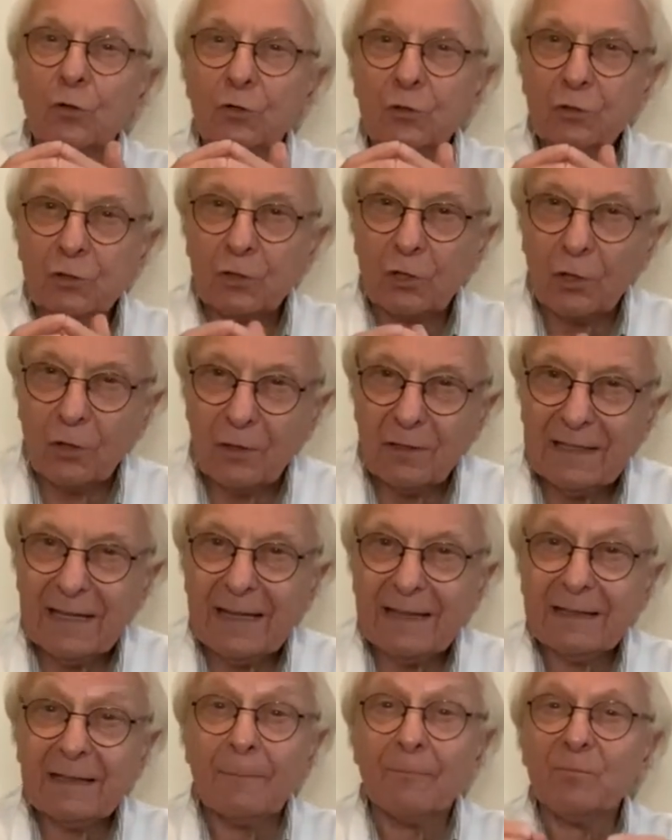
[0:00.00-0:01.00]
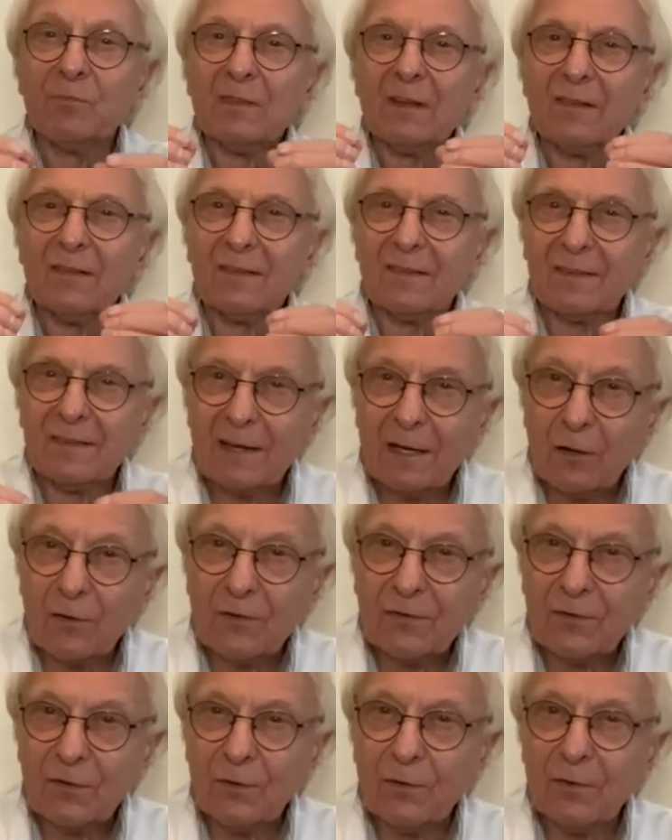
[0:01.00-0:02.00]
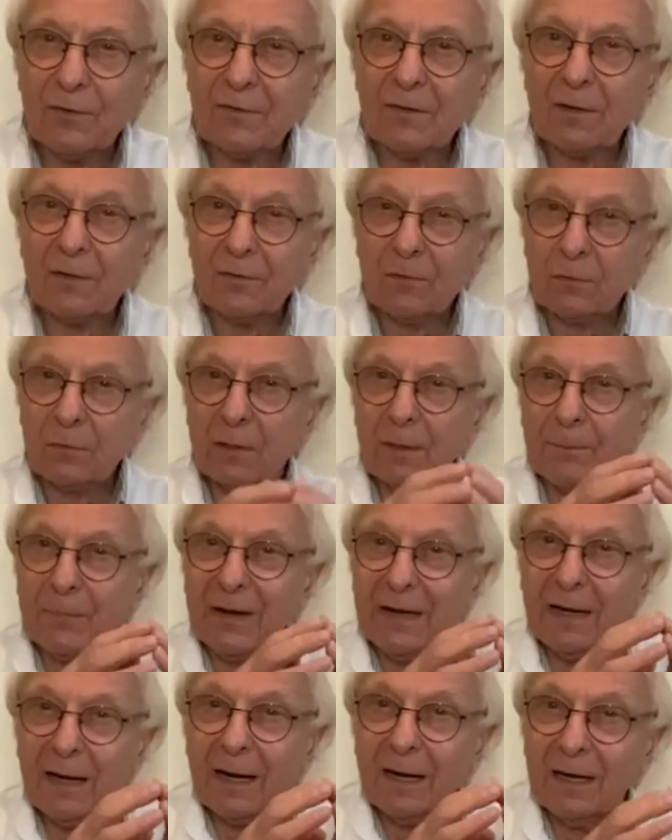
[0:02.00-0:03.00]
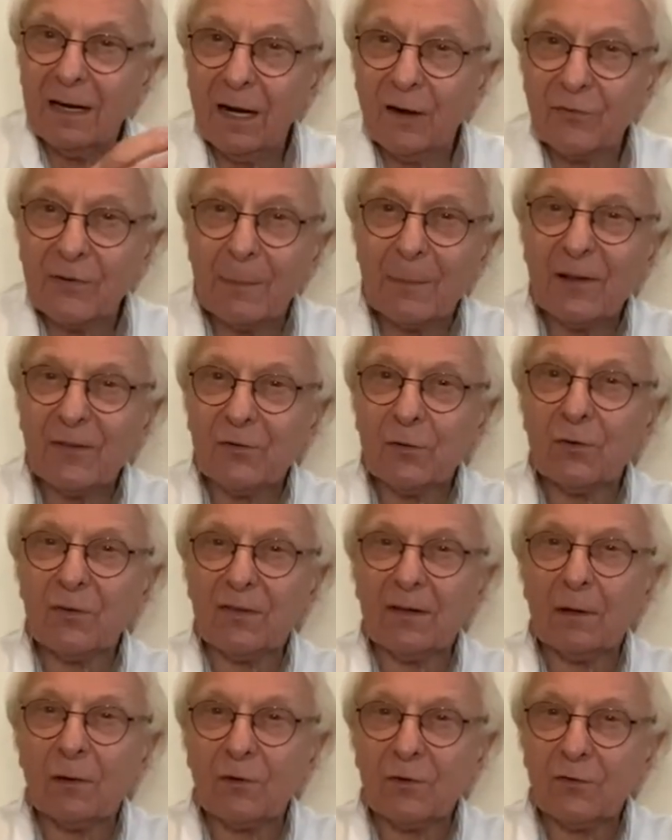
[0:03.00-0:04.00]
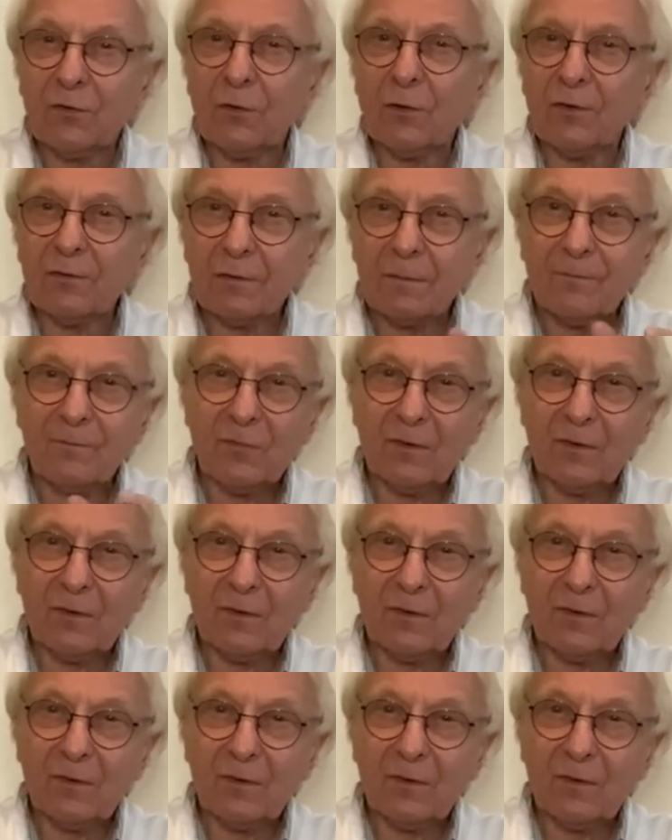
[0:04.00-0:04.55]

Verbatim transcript: chronique silencieuse, on l'appelle l'inflammation silencieuse,